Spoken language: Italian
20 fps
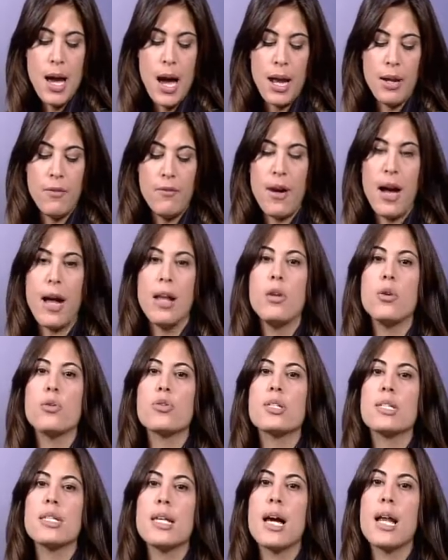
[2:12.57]
Al vaglio
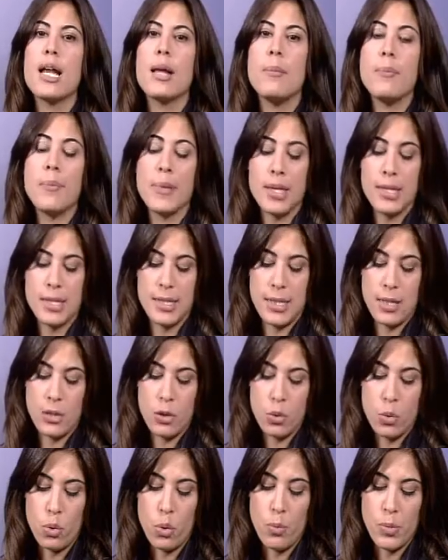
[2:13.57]
sia la pista
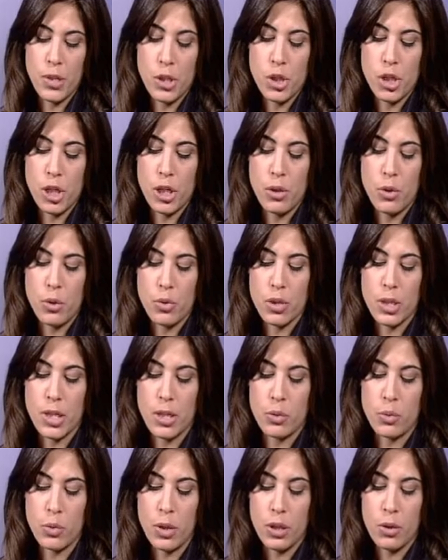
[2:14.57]
di un omicidio
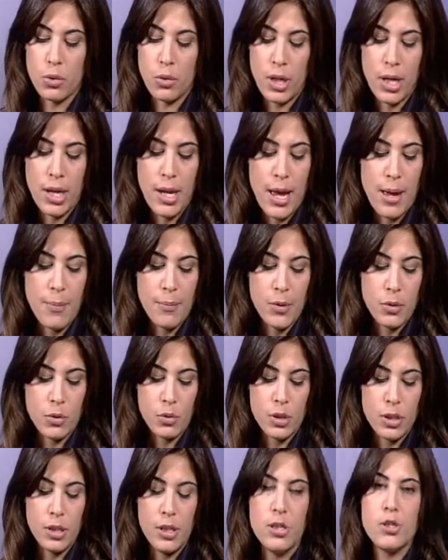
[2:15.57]
scaturito
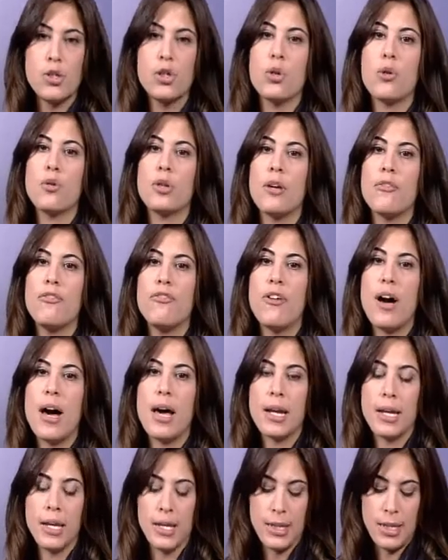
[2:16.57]
nell'ambito del giro
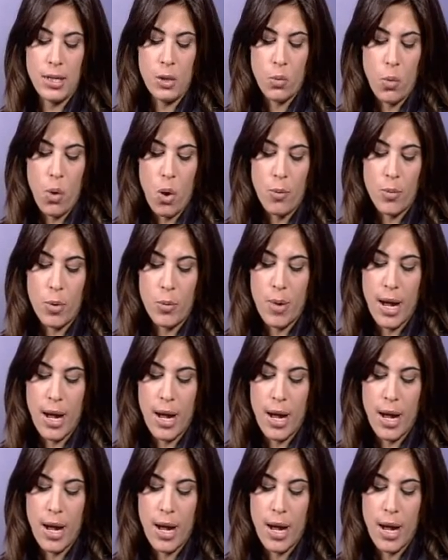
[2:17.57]
d'affari dell'uomo,